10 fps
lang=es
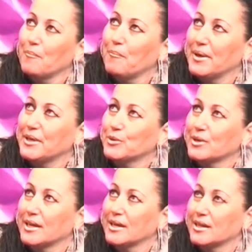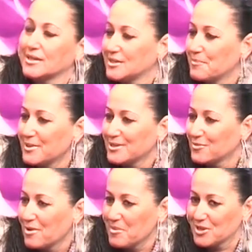pero que siempre he sido
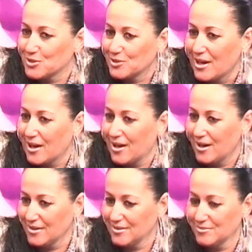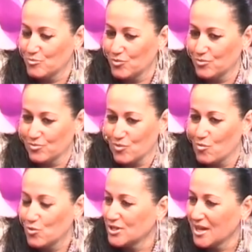una persona mm, con
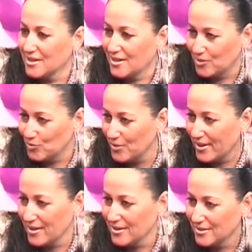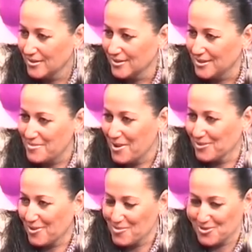muchas inquietudes, me ha
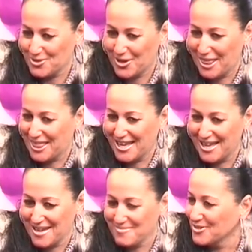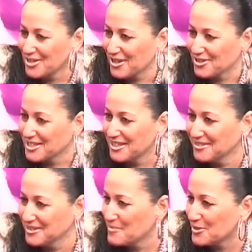gustado mucho hacer muchas cosas,
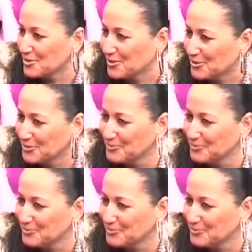siempre he hecho de todo.